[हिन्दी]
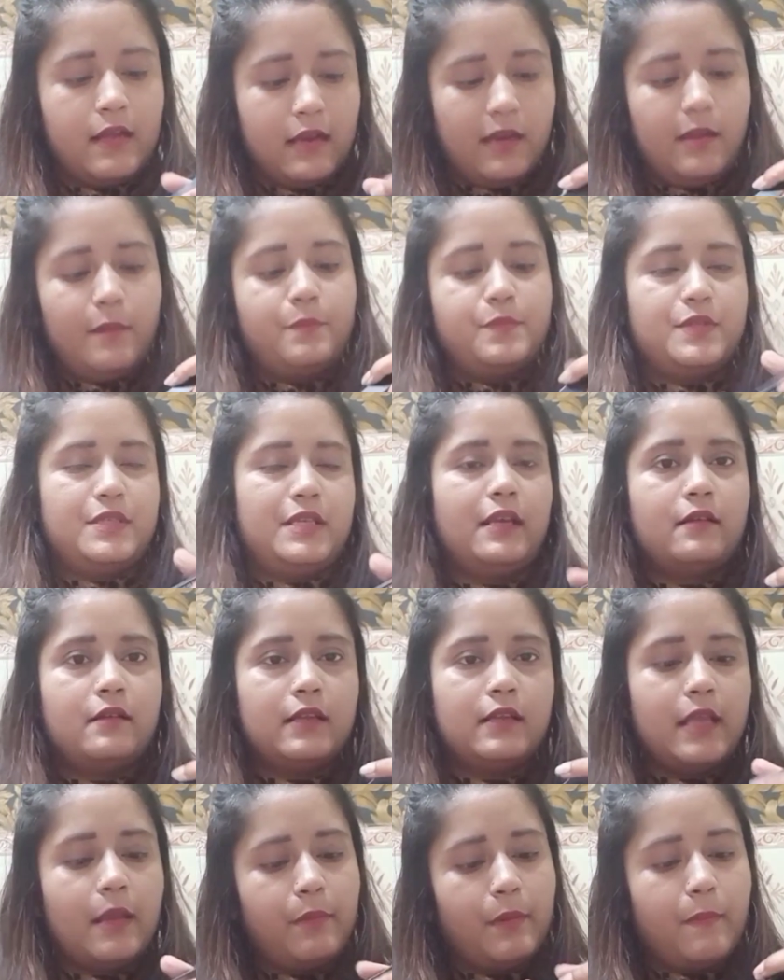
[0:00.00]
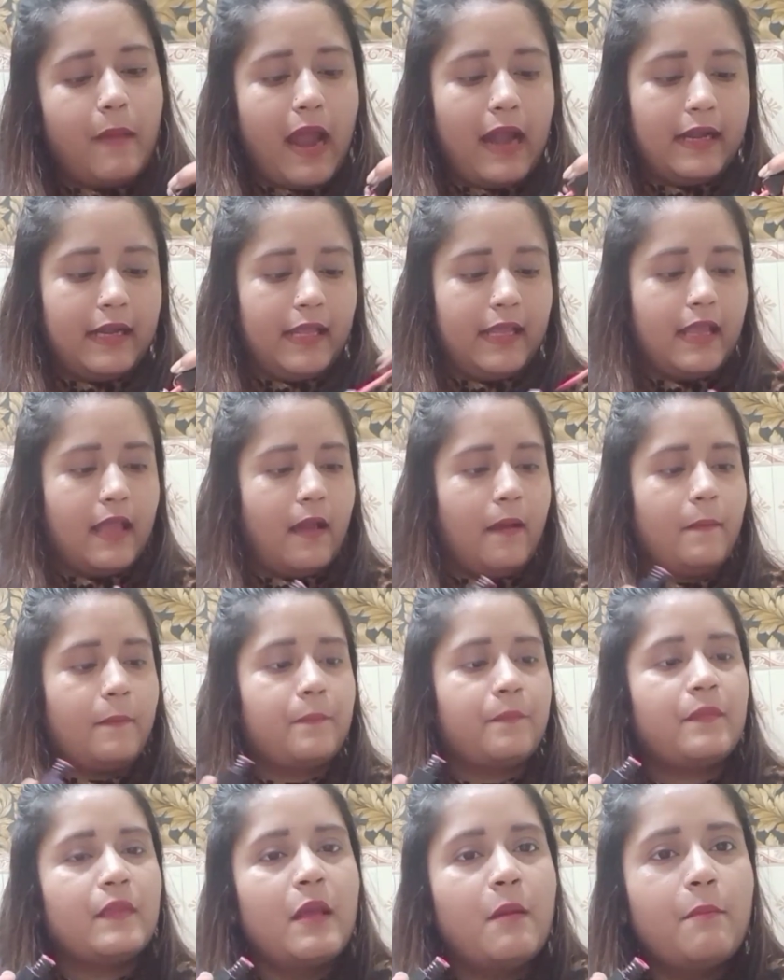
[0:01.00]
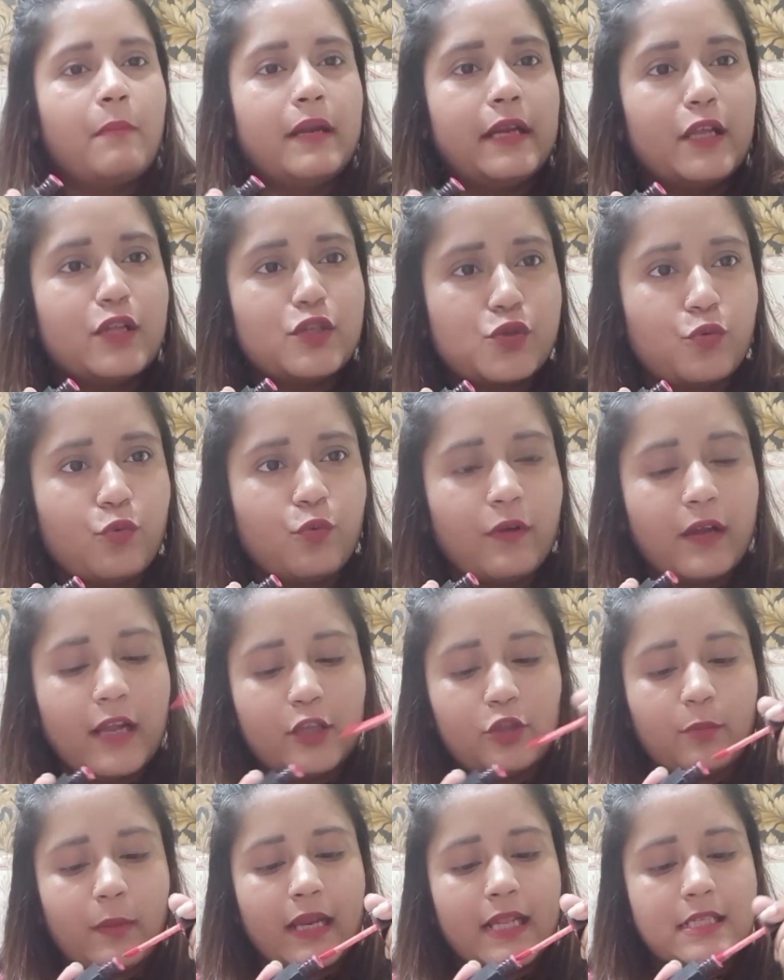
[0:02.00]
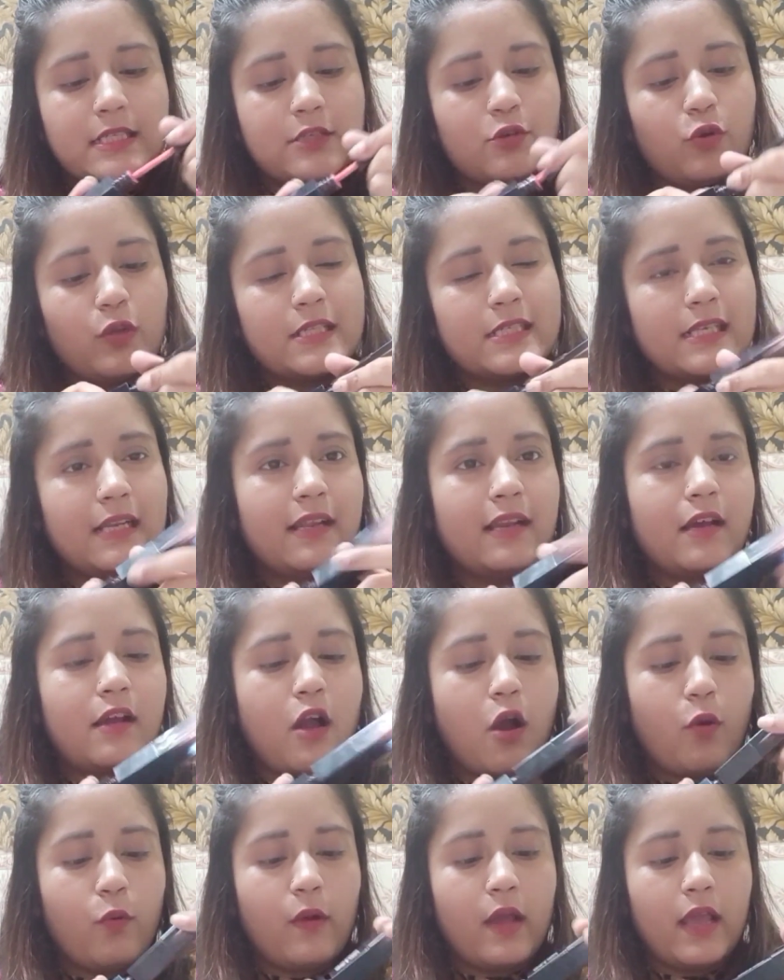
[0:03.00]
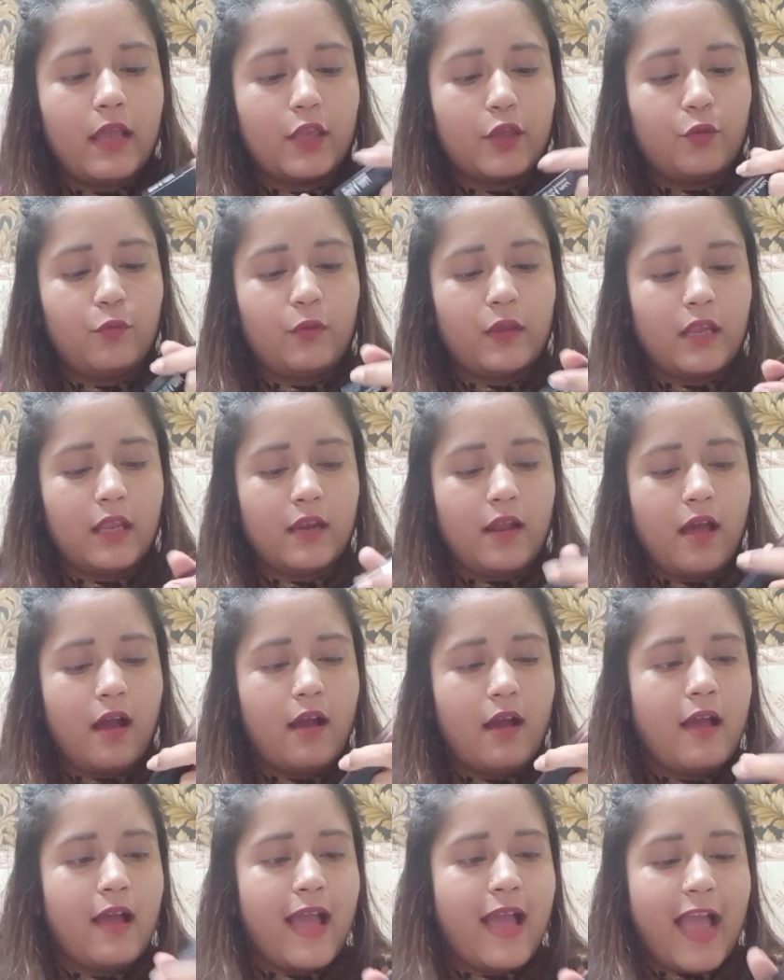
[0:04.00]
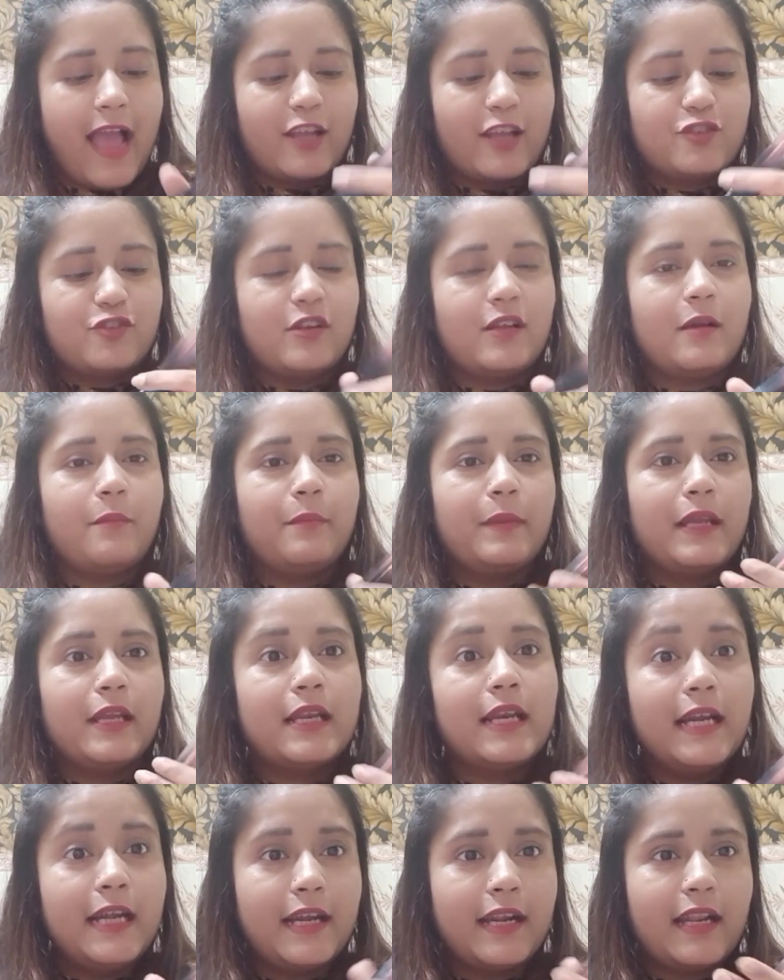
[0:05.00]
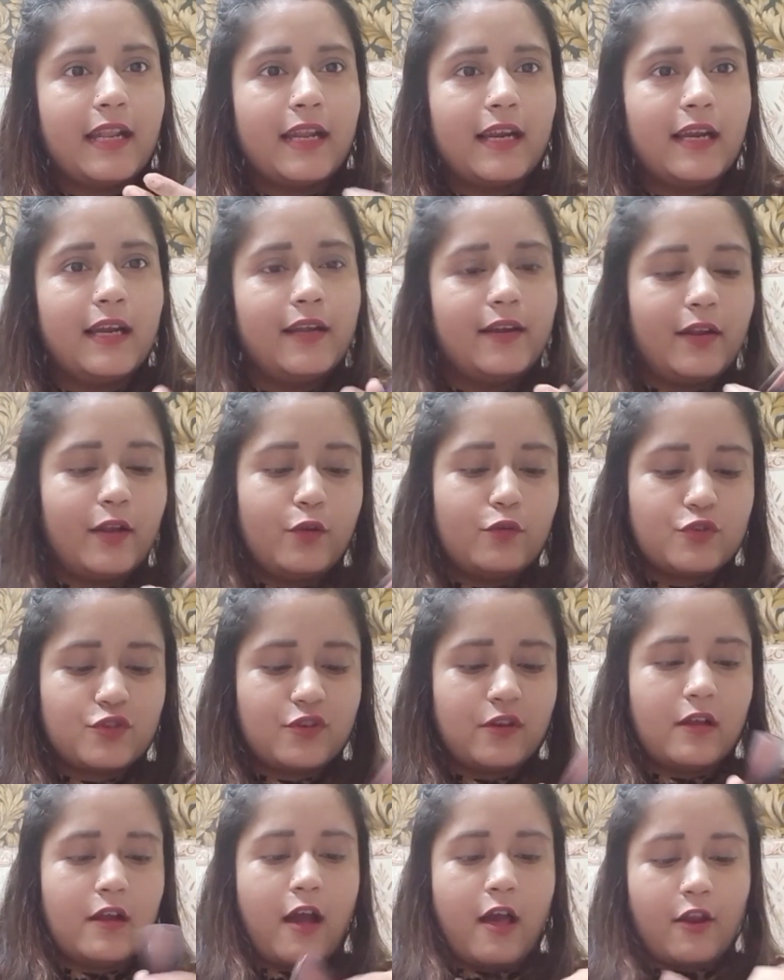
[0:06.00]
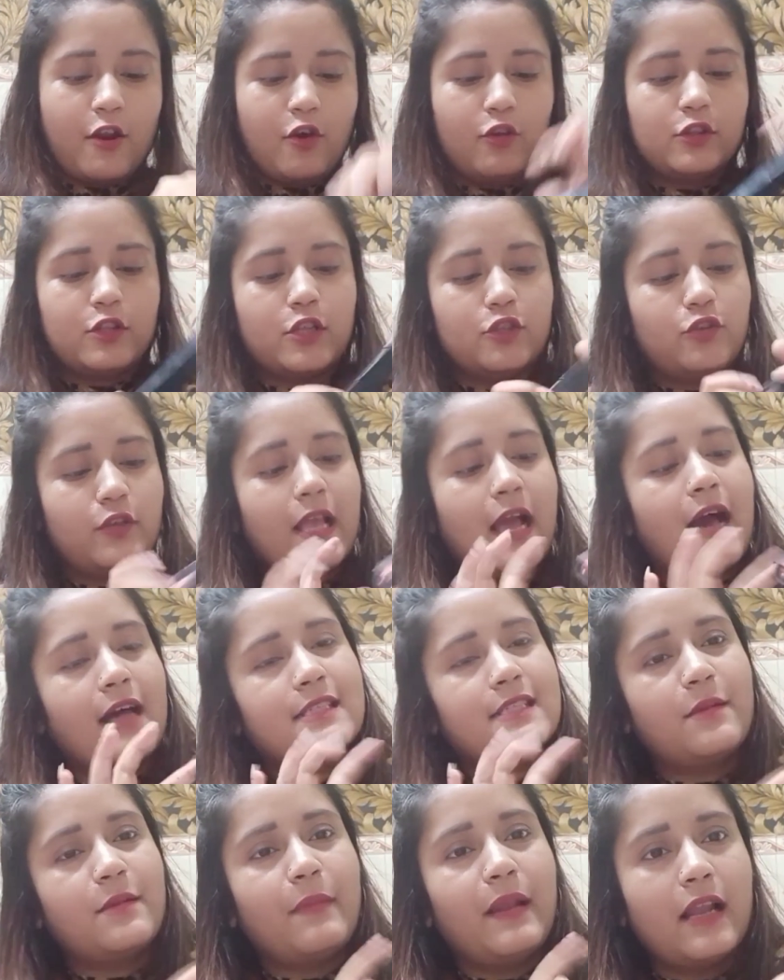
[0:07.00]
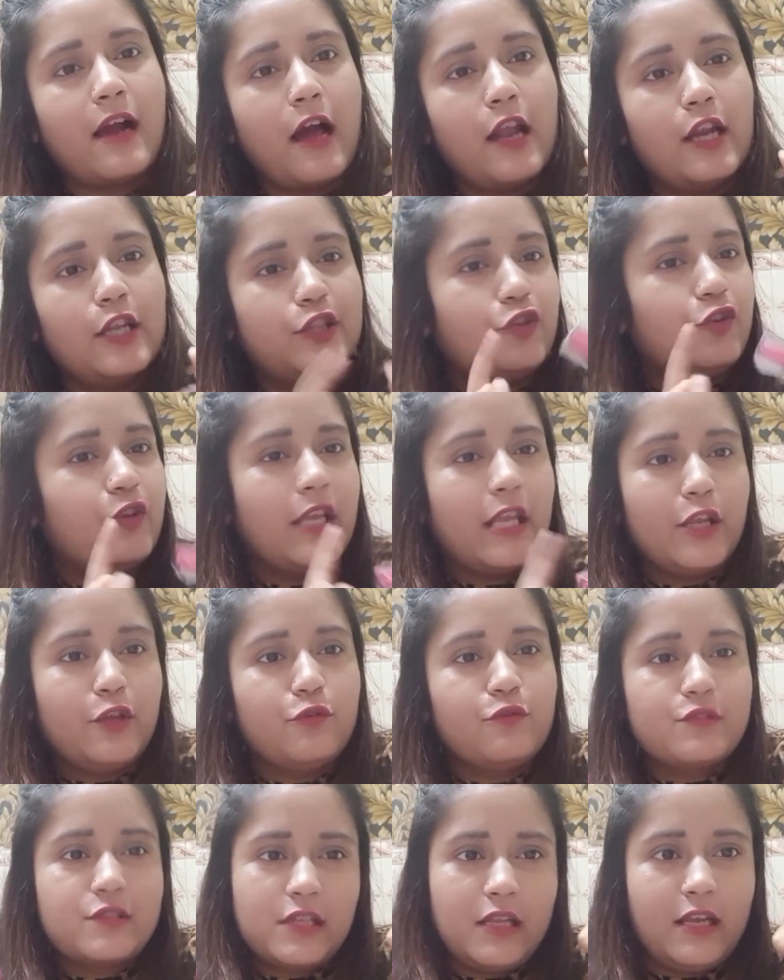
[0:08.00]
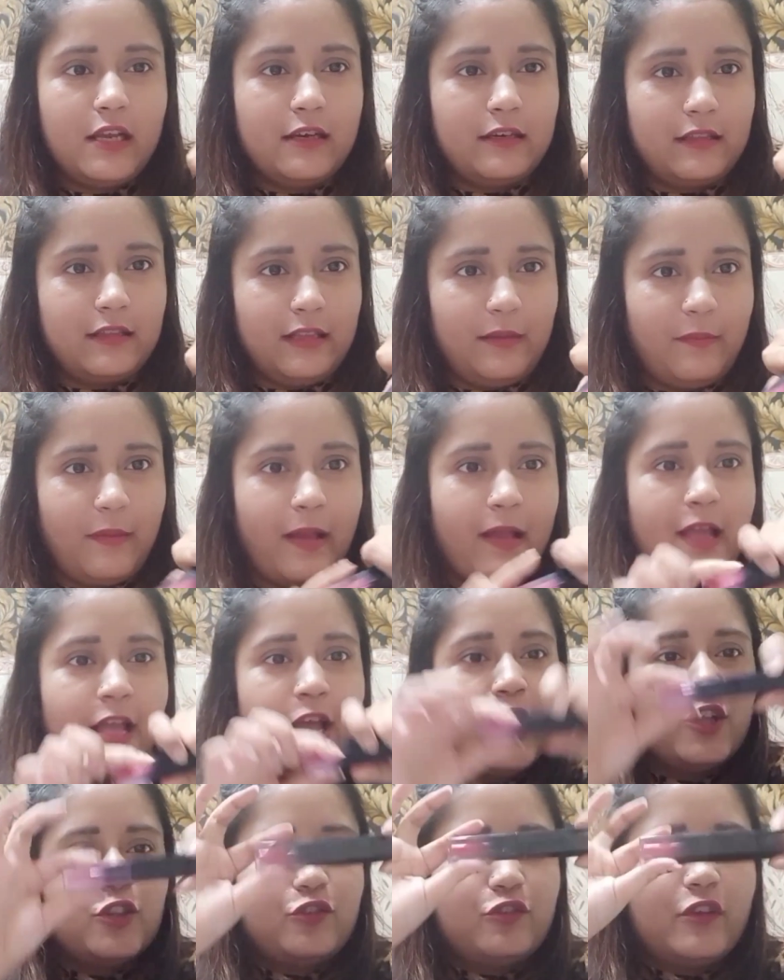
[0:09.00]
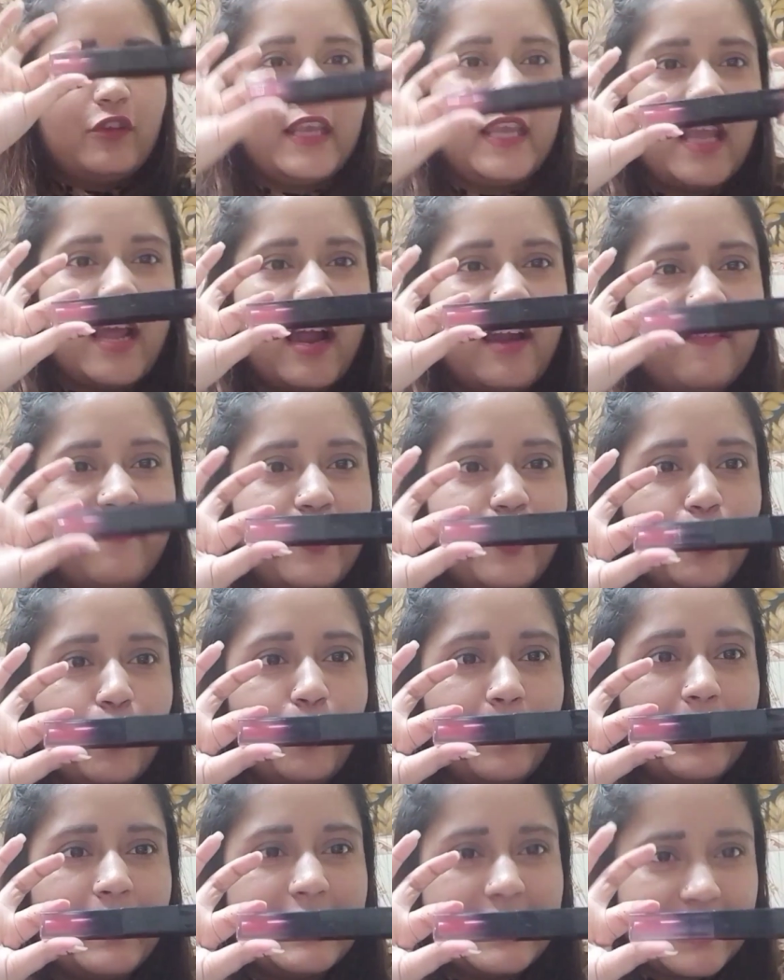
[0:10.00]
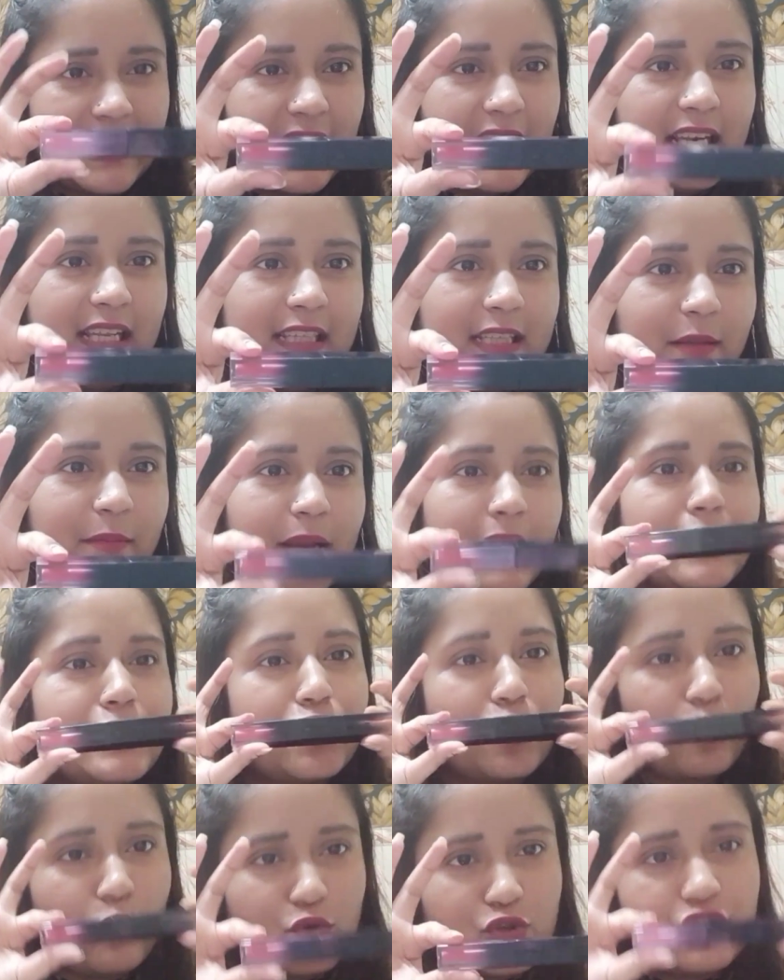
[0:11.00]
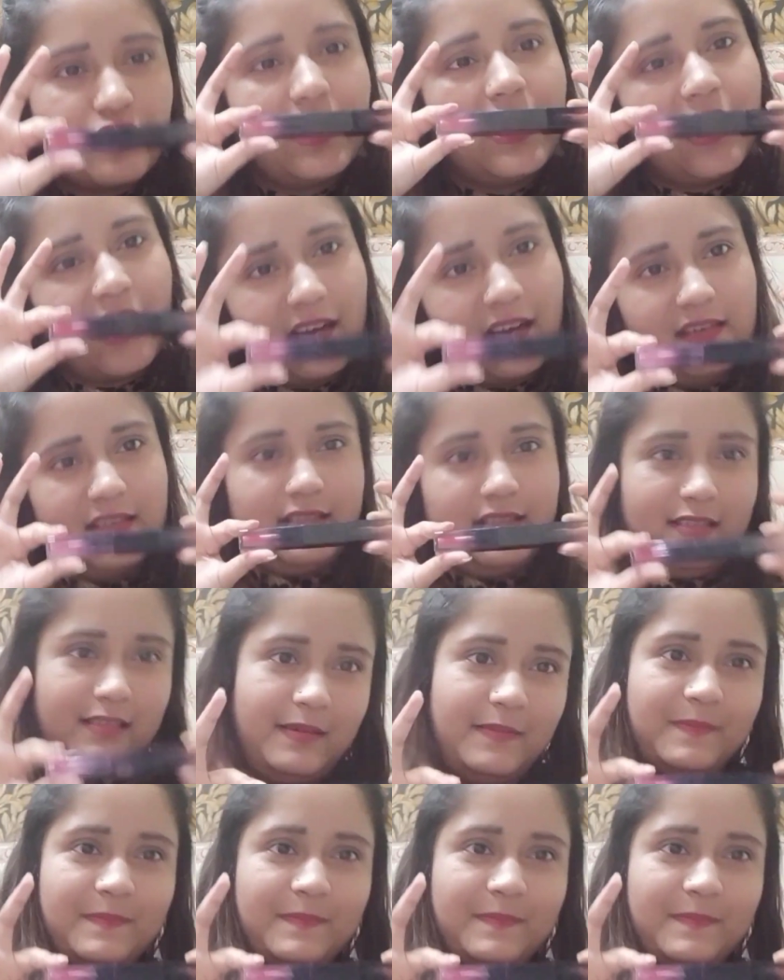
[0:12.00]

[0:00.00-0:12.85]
लिपस्टिक ये भी मैट ही है बट ये सूख गई तो मैंने इसको इसलिए रखा हुआ है क्योंकि ना एक्चुअली कभी ग्लिटरी ग्लिटरी कुछ लगाना होता है तो यहाँ से मैं लगा लेती हूँ ये यूज़ नहीं करती मैं तो ये हंड्रेड रुपीज़ की ली थी मैंने सरोजनी नगर से